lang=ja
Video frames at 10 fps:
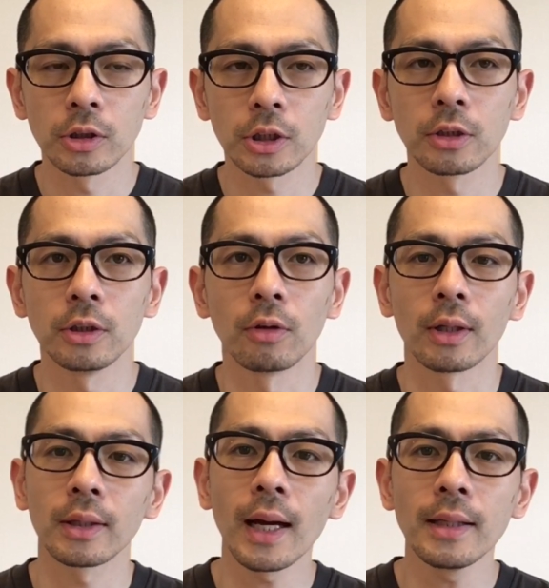しっくりの
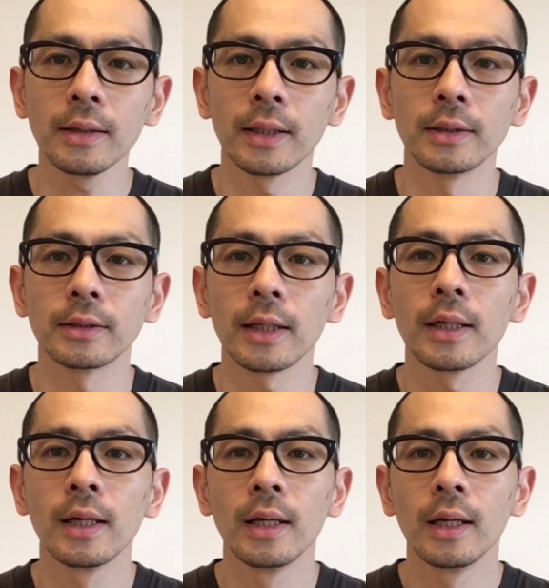は丹田です
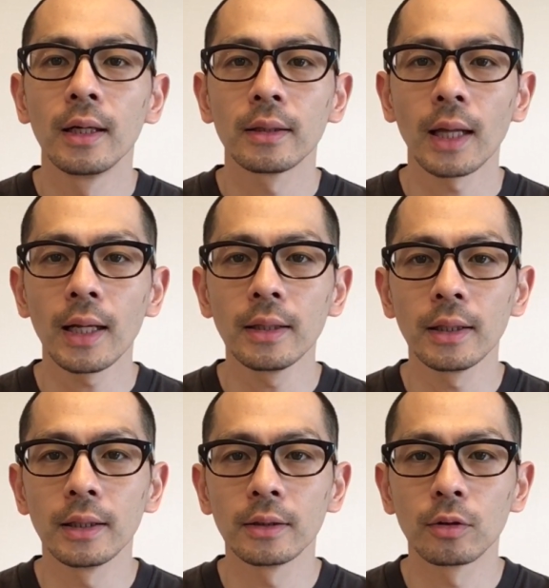ね。丹
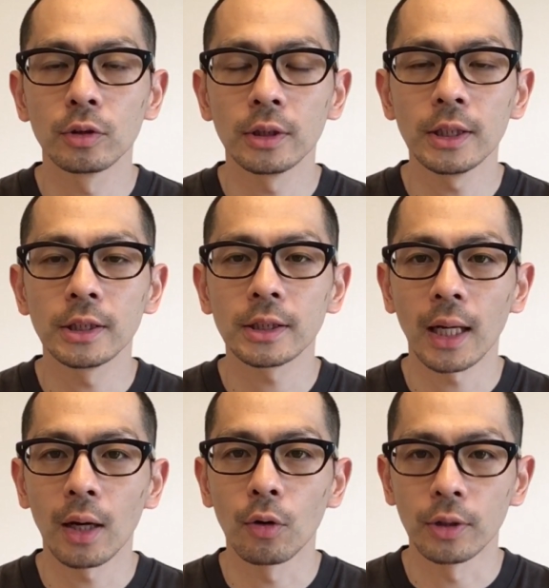田に
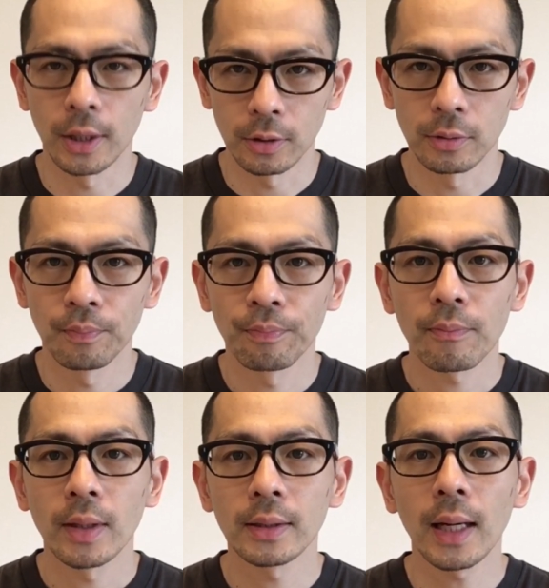力を入れる。
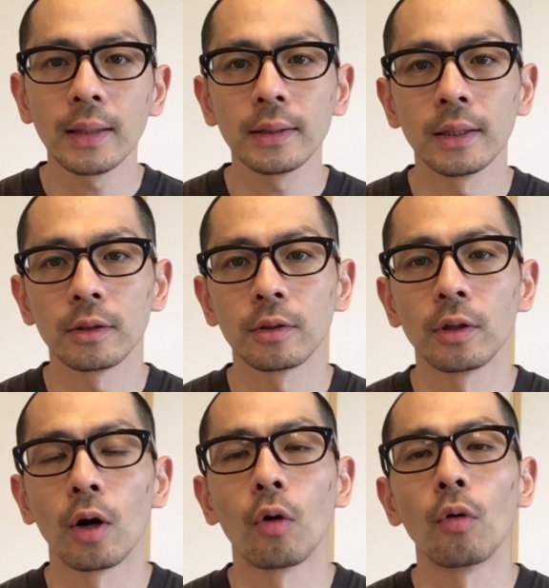丹田という
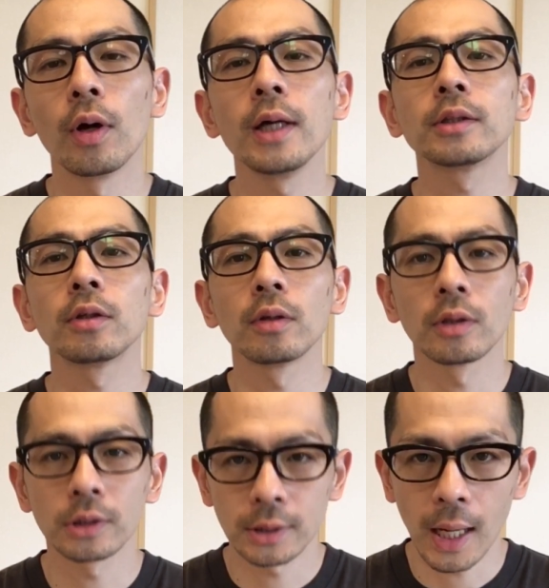のはおへそ
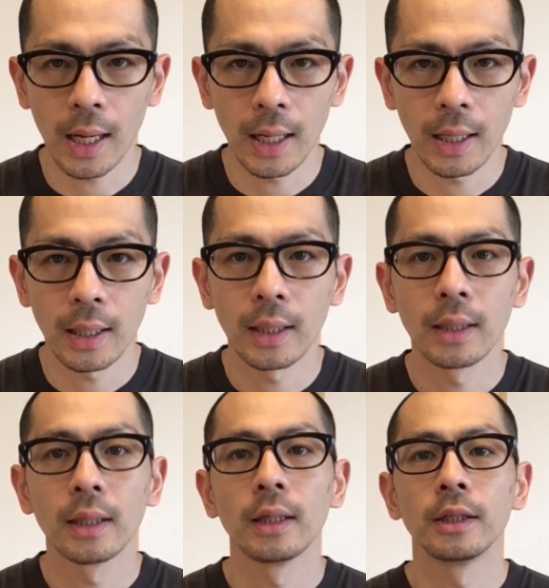の下、
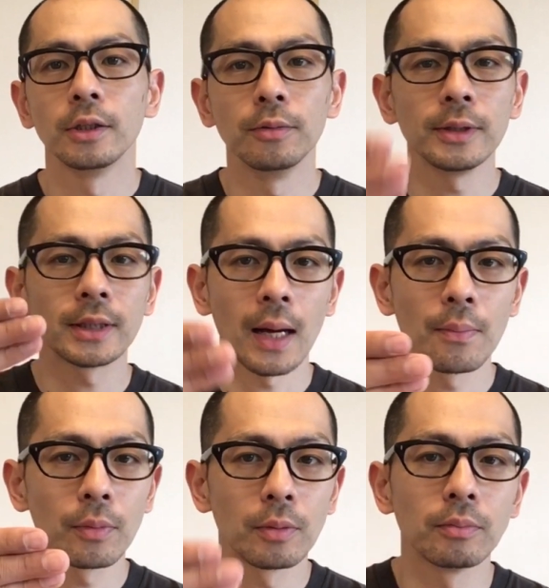指
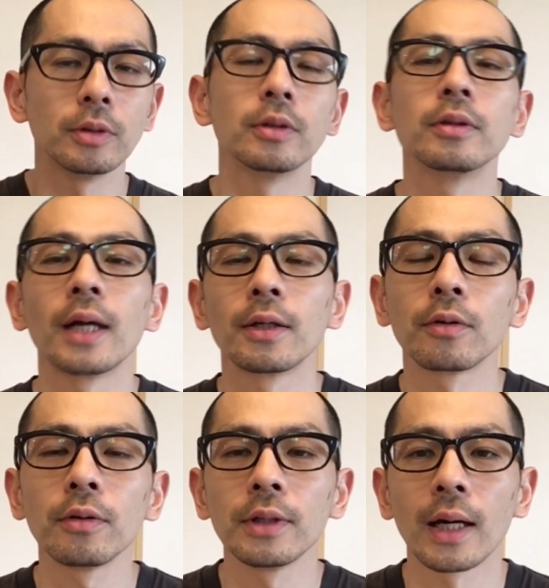3本分ぐらいの
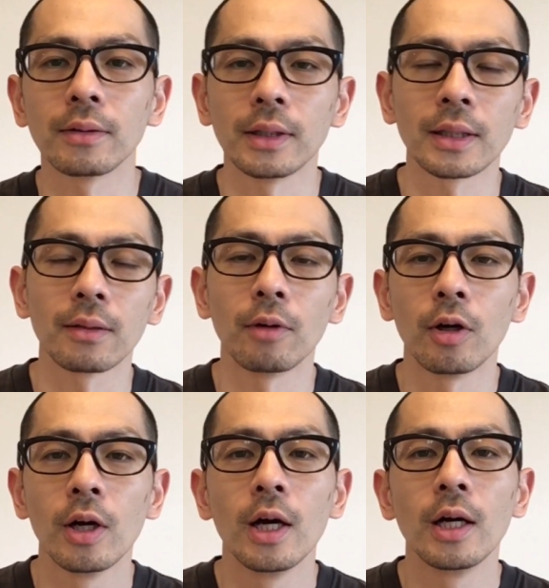ところにあるんですけども、